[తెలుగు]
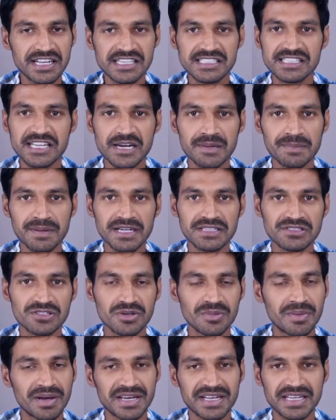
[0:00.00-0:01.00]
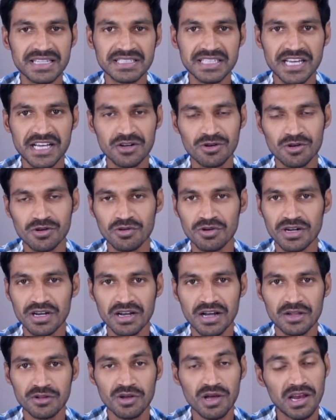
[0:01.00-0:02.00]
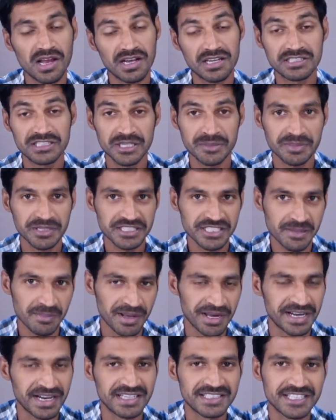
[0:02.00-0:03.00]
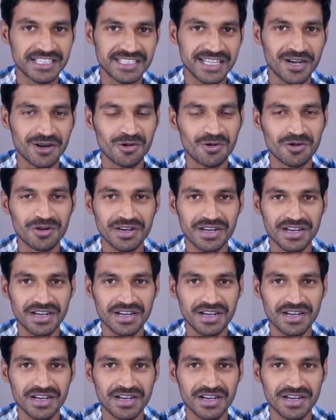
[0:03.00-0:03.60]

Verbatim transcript: డీసెంట్ ప్రైస్ మరి అంత ఎక్కువ కూడా కాదు అలాగని చెప్పేసి మరి అంత తక్కువ